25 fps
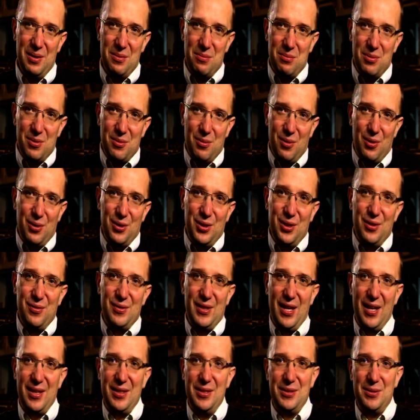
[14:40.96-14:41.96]
było ich w
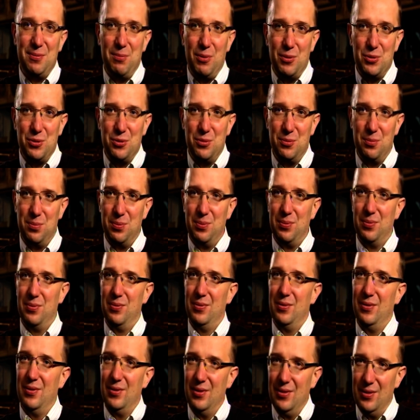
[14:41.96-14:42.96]
taki sposób,
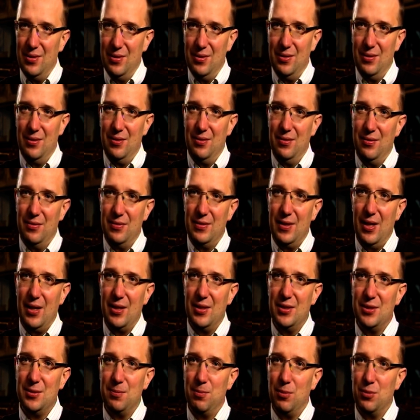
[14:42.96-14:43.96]
y, w
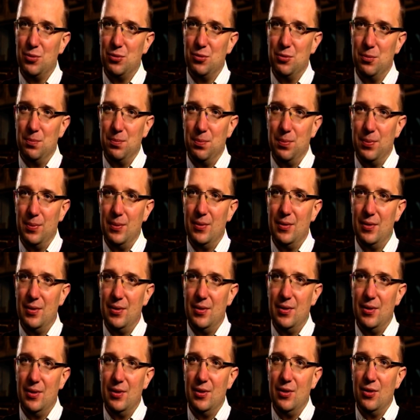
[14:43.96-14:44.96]
taki sposób
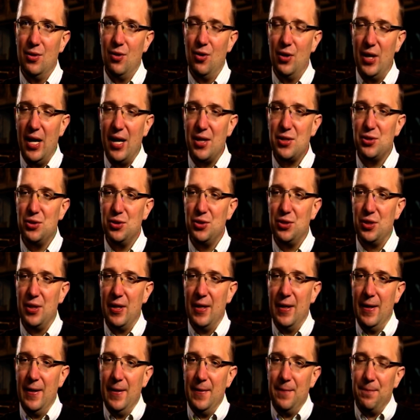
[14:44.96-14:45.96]
y, kojarzyć.
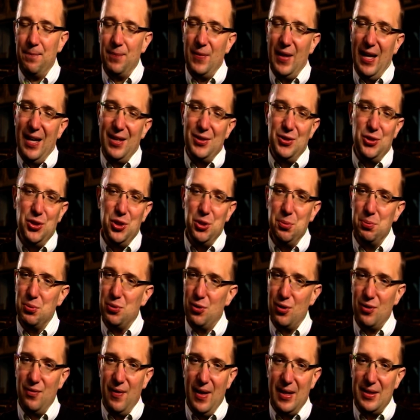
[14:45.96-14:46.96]
No, a dziś
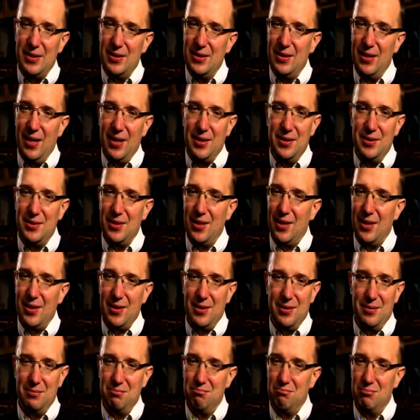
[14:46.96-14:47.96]
przy otwartych
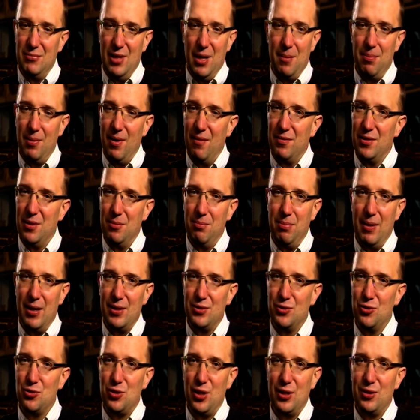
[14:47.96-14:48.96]
granicach naprawdę
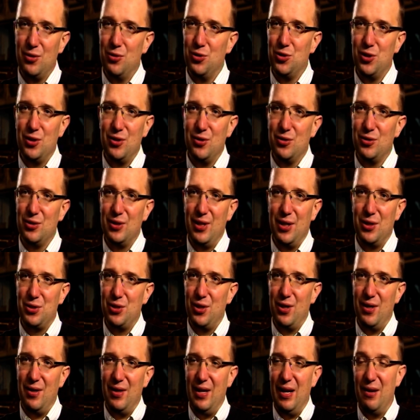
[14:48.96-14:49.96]
bardzo rzadko się to
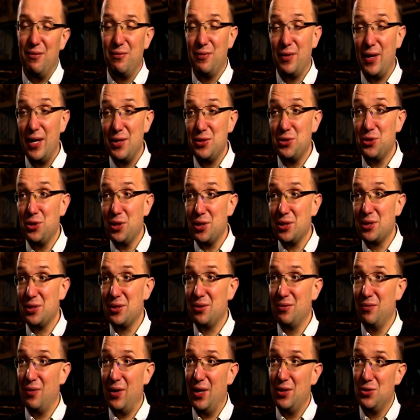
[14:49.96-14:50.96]
zdarza, a wręcz
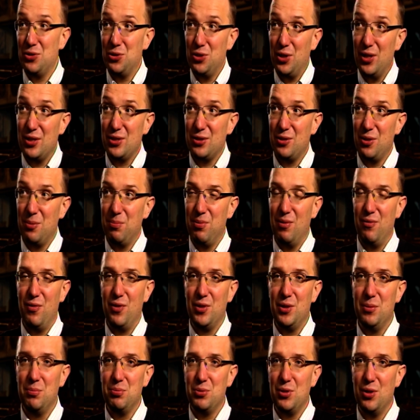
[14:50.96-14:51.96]
jest, wręcz jest to
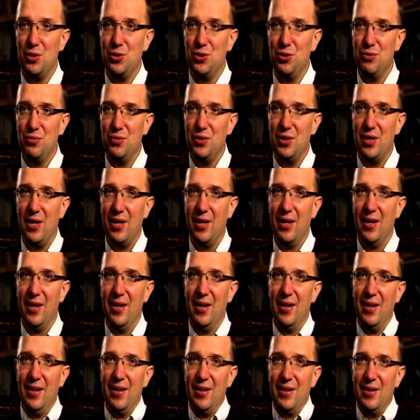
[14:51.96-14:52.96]
powoli przeciwnie.
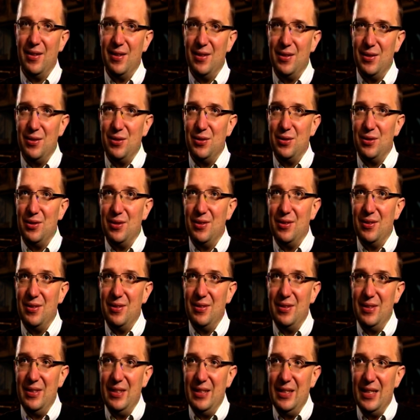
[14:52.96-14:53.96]
Y,
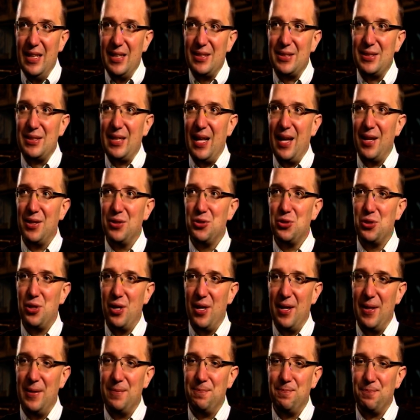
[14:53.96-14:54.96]
jest tak,
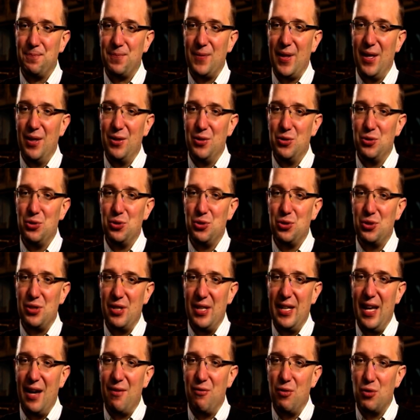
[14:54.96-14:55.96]
że,
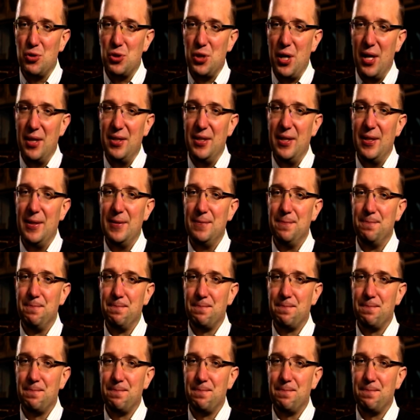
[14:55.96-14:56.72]
że jaworzanie